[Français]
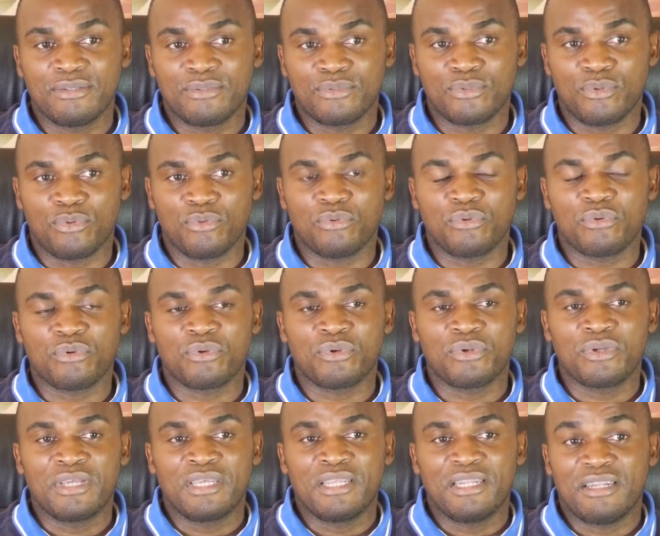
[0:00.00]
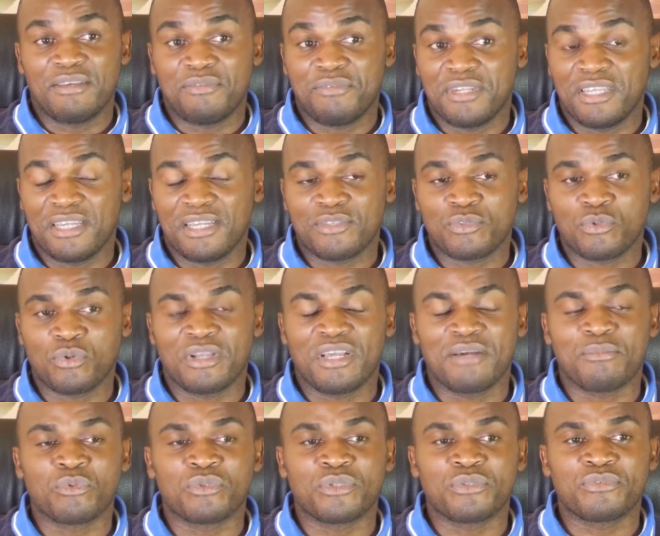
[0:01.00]
Donc, la Fédération
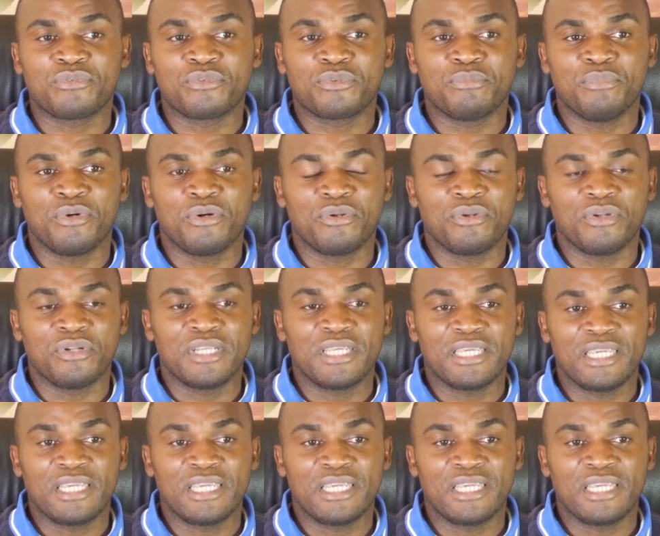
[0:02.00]
camerounaise de football